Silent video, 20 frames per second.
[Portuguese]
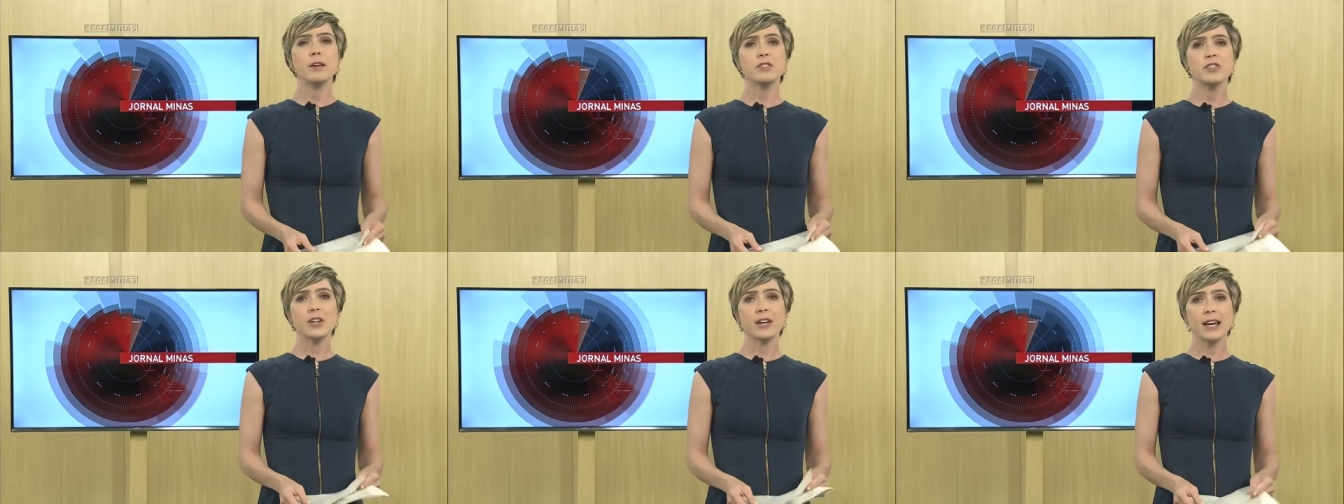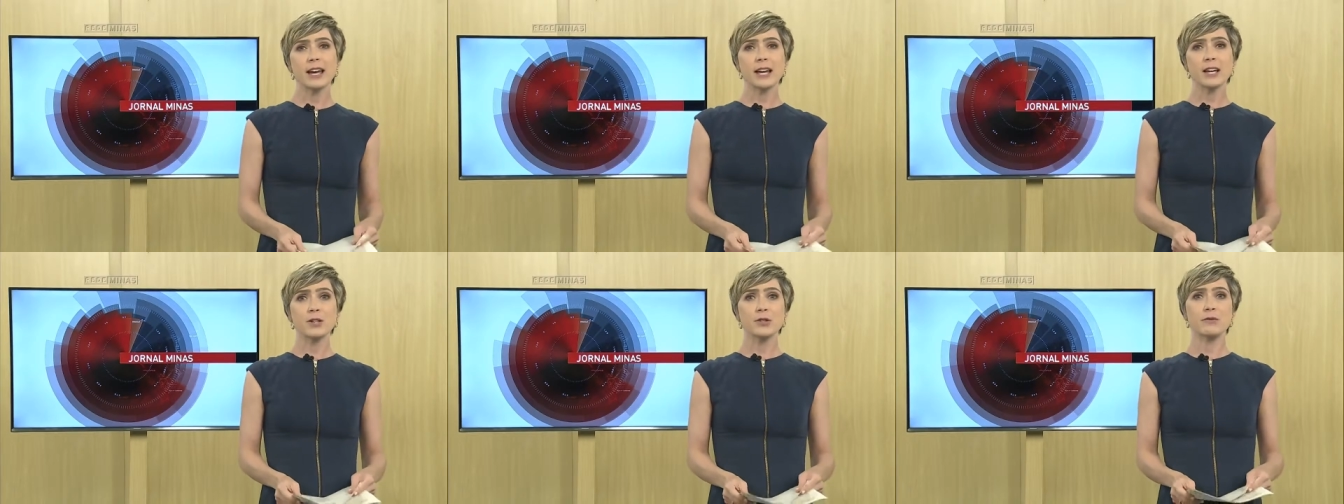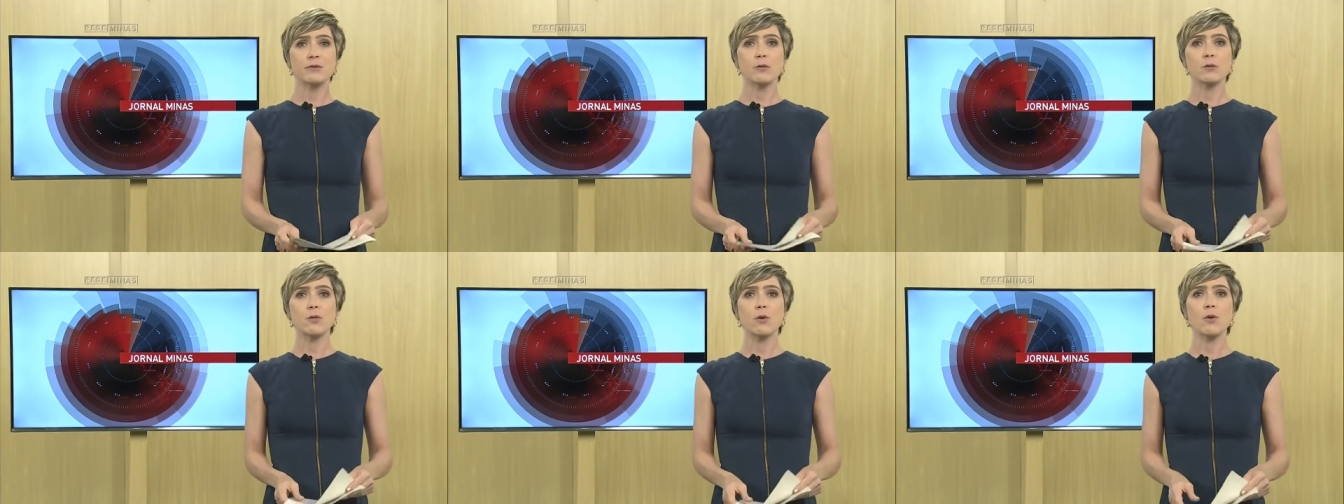IBGE
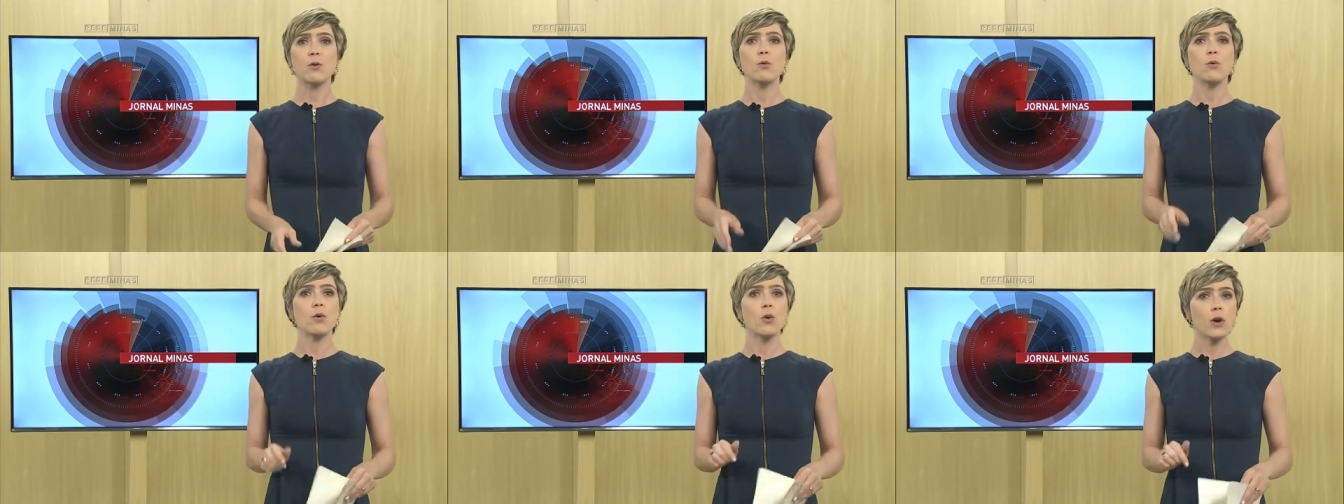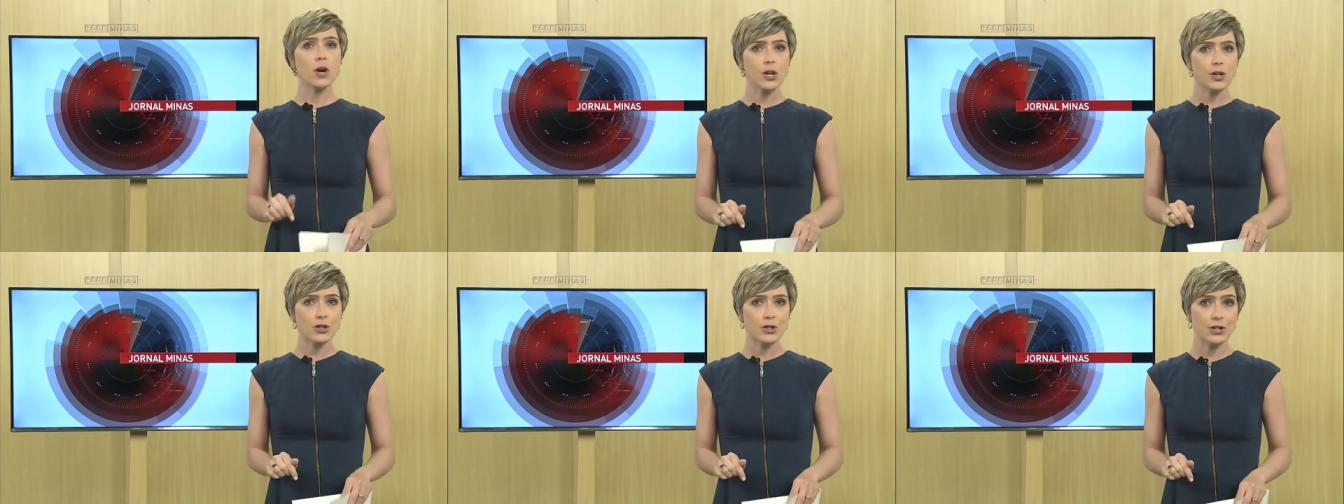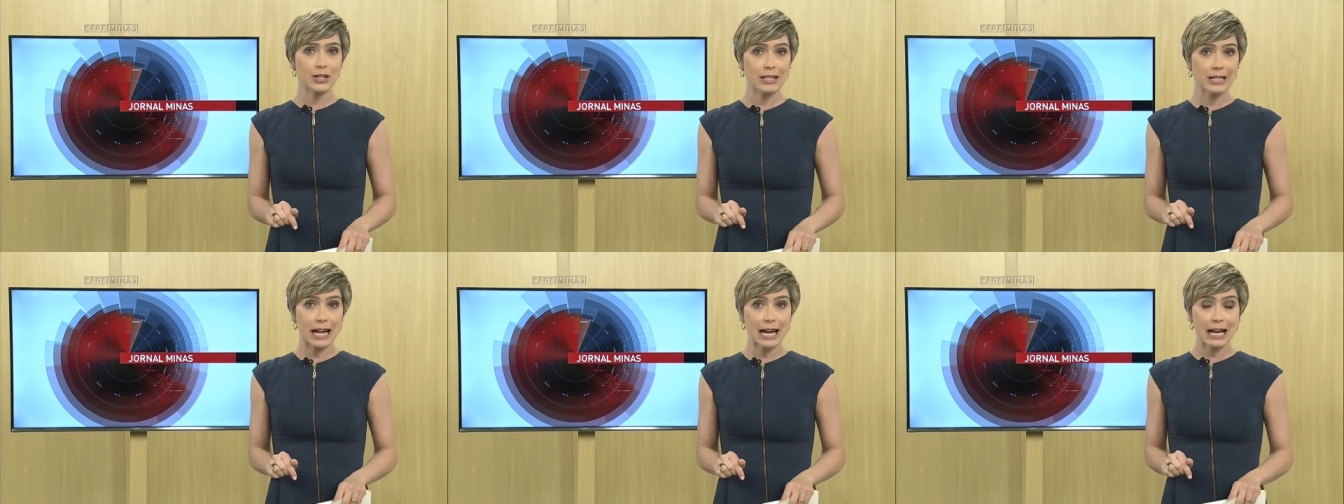divulgou
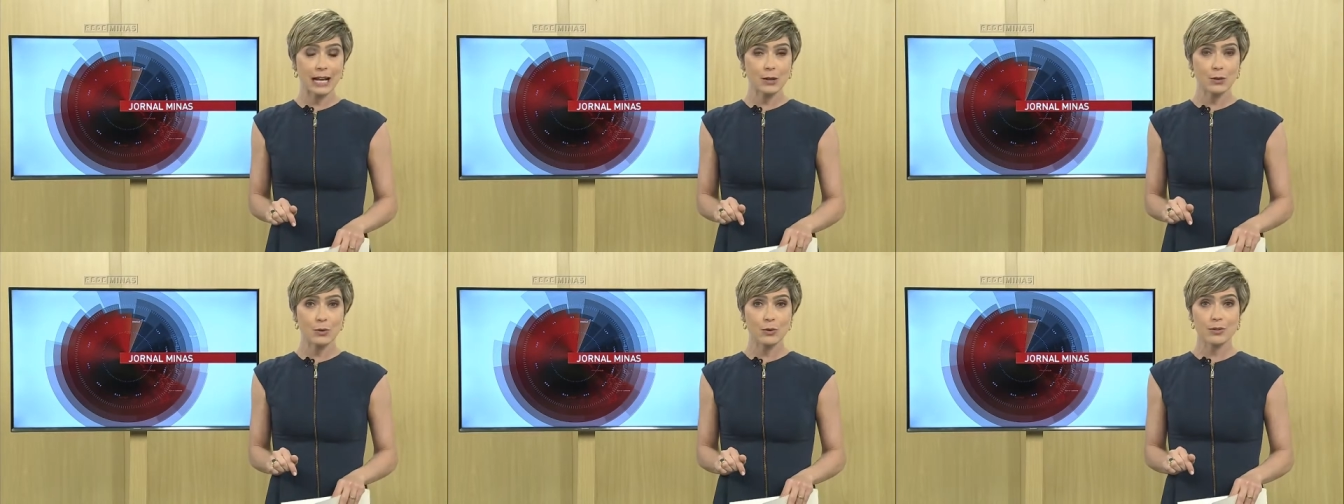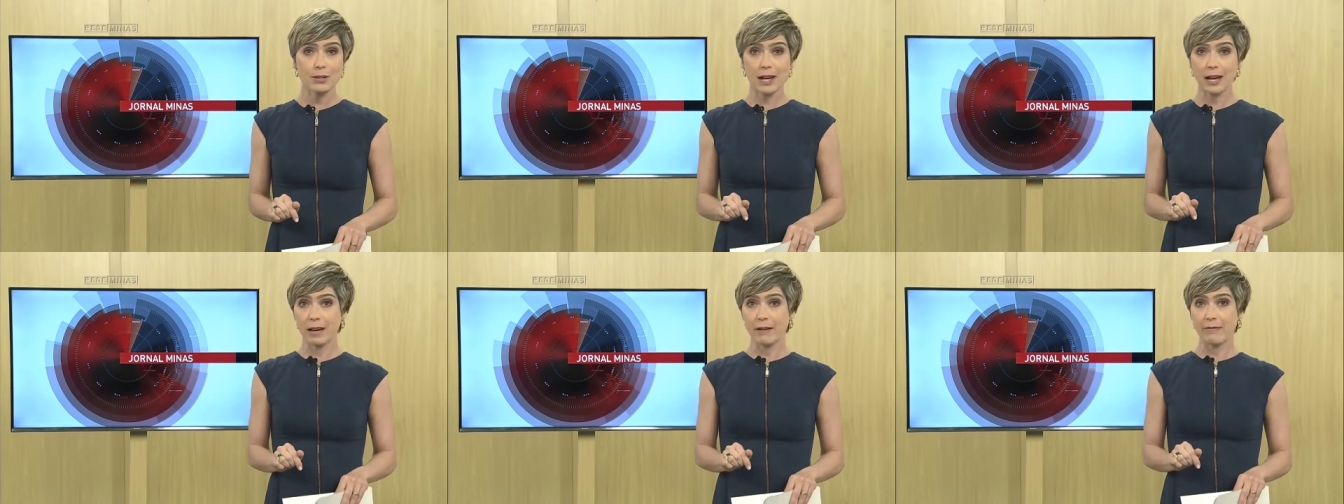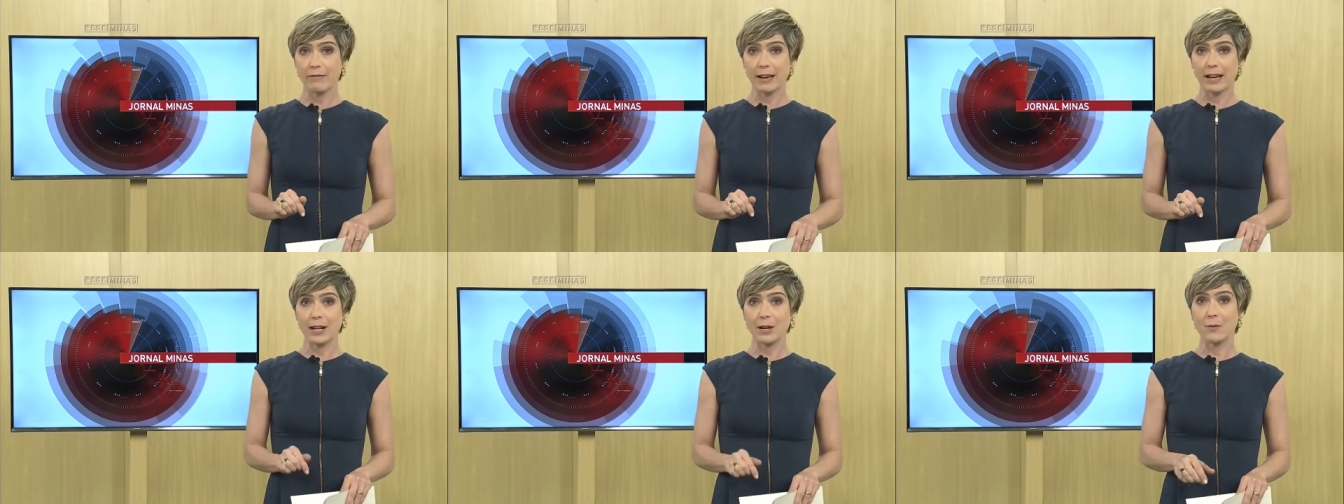hoje dados que
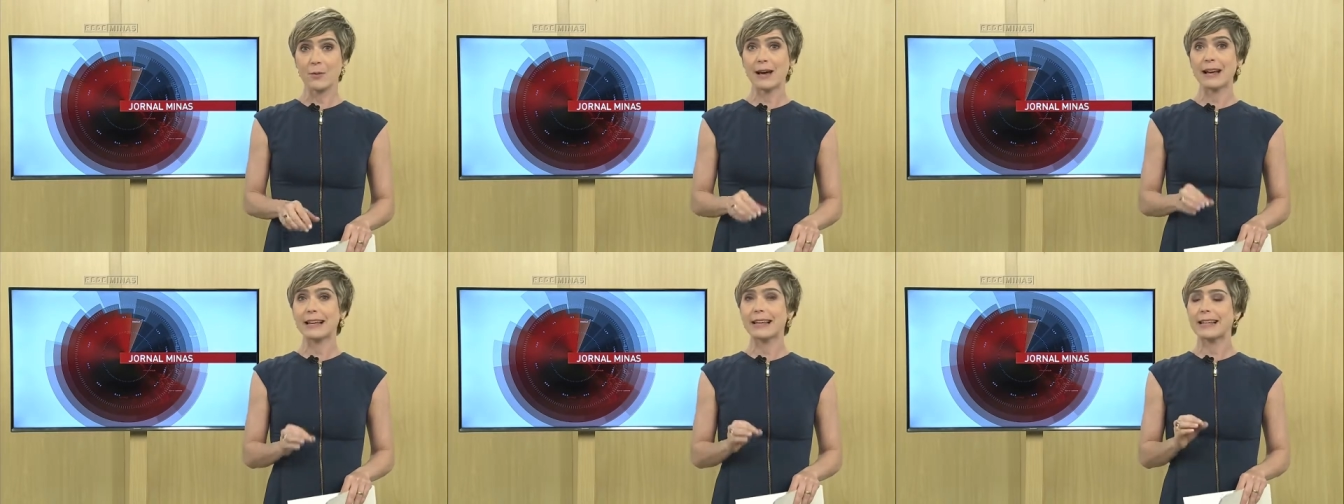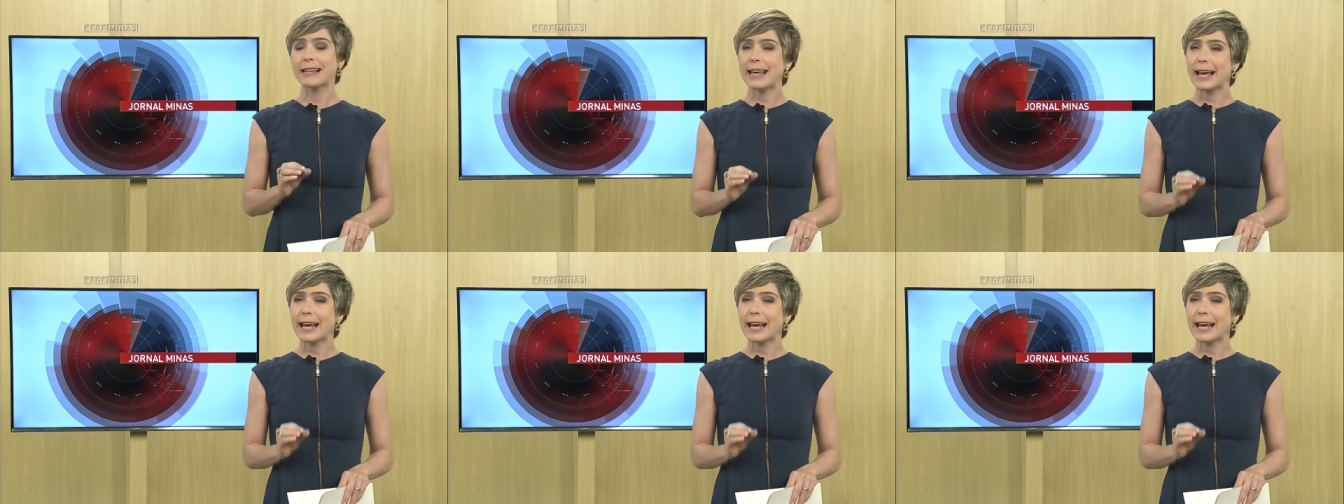revelam a